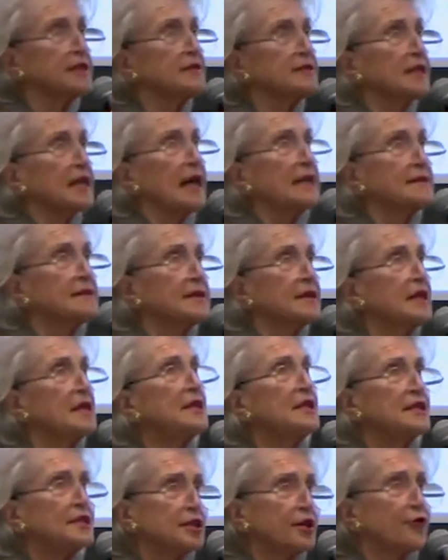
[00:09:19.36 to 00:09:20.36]
é que traz,
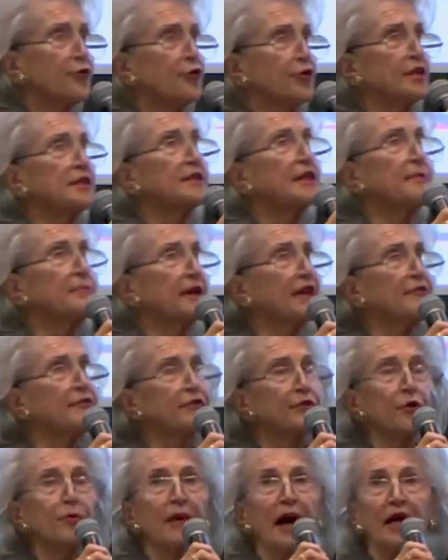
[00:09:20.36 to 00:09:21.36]
e que foi também
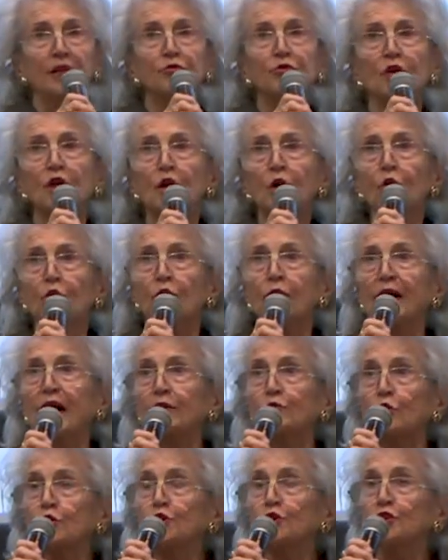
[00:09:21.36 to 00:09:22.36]
filmado, com um
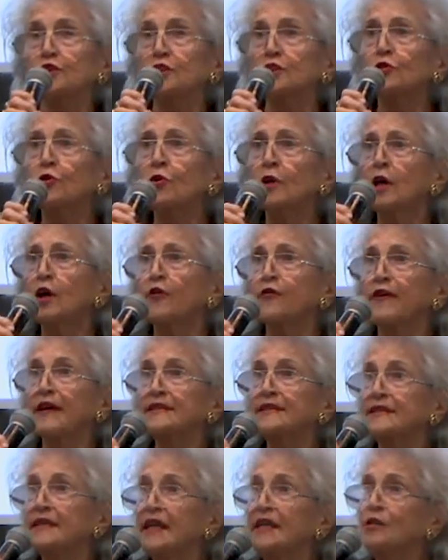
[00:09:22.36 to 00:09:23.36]
garotinho
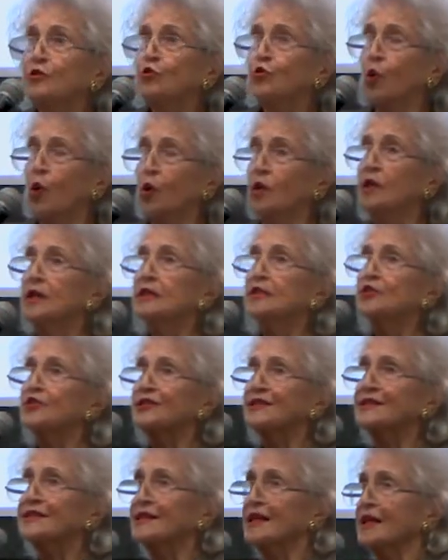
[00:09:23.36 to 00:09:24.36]
fazendo-o
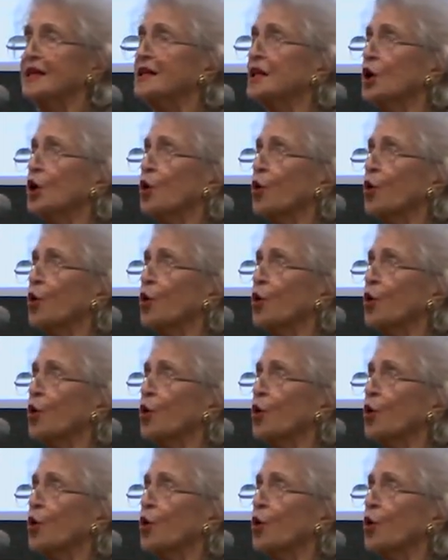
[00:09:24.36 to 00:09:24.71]
dizer